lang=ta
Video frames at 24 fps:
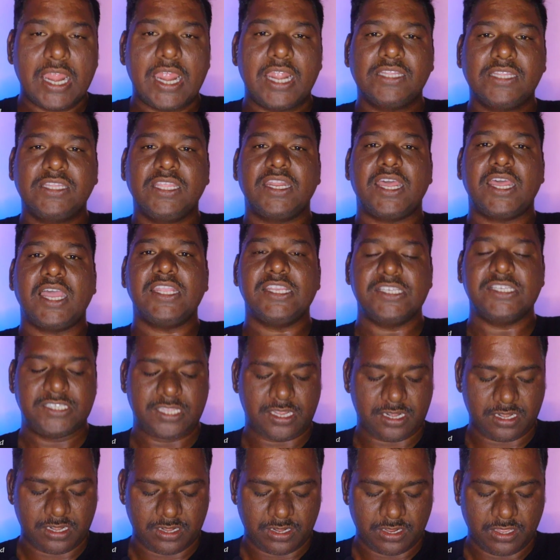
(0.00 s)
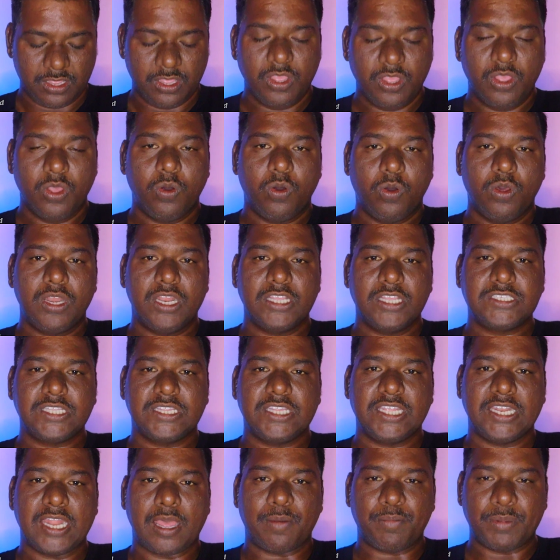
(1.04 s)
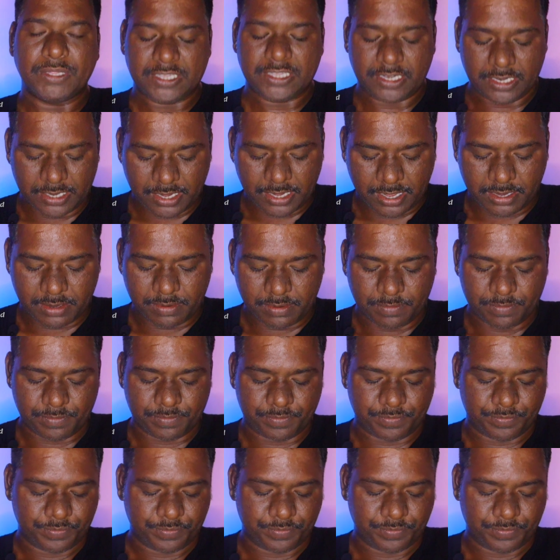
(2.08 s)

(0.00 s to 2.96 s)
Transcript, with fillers: அடுத்து ராஜஸ்தான் ஒரு லட்சத்தி நாற்பத்தி ரெண்டாயிரம்